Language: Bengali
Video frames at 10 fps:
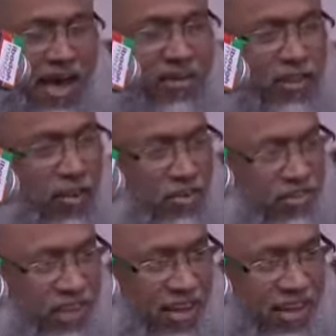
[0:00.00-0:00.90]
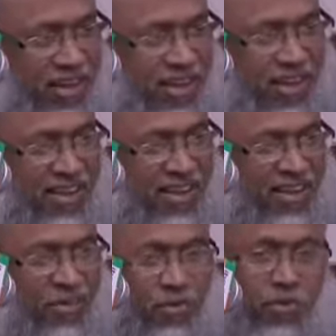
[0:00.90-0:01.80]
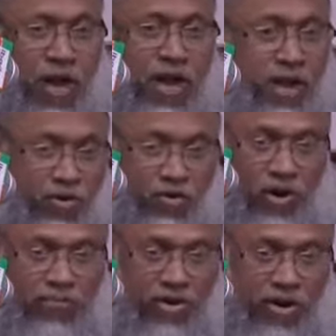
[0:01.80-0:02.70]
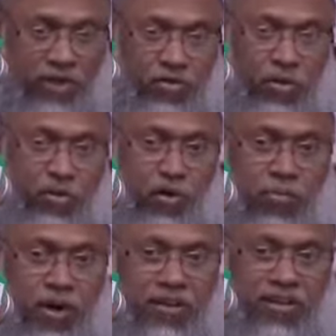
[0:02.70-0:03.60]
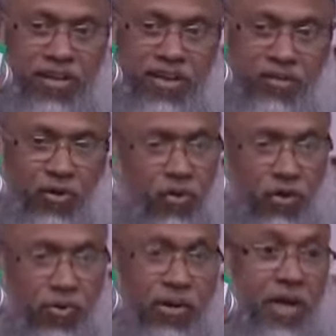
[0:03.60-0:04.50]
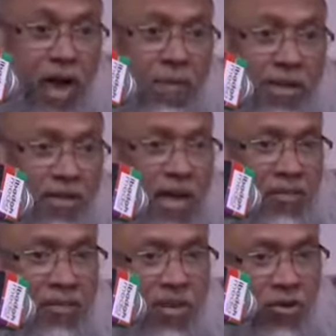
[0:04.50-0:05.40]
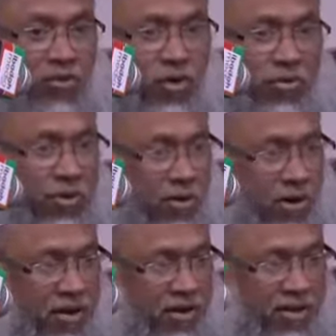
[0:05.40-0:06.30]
আরেক দল হচ্ছে গুণাগারের রুহ কবজা করা দুই গ্রুপ আসছে দোনো গ্রুপ বলে যে আমাদের দায়িত্ব তার রুহ কবজা করা